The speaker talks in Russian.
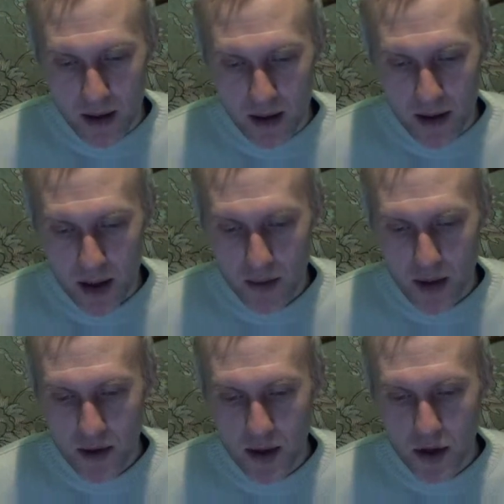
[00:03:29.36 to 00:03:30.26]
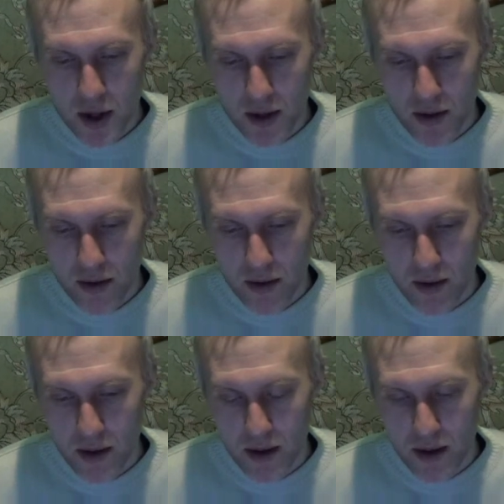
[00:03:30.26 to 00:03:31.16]
В соответствии с частью
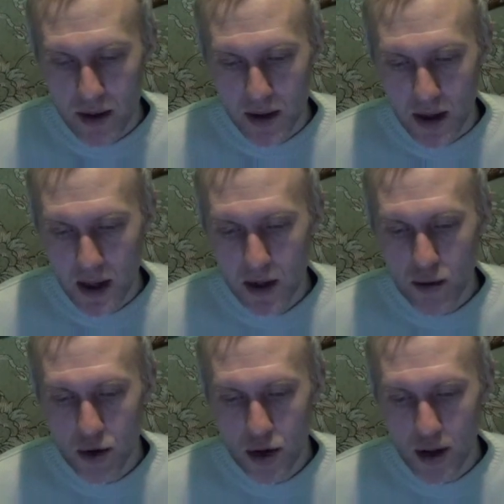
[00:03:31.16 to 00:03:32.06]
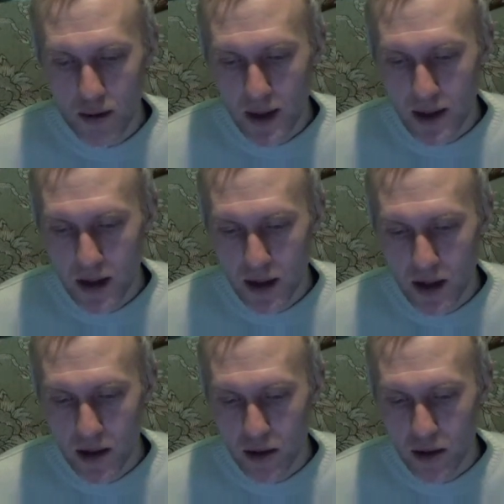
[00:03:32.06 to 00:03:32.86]
1.2 статьи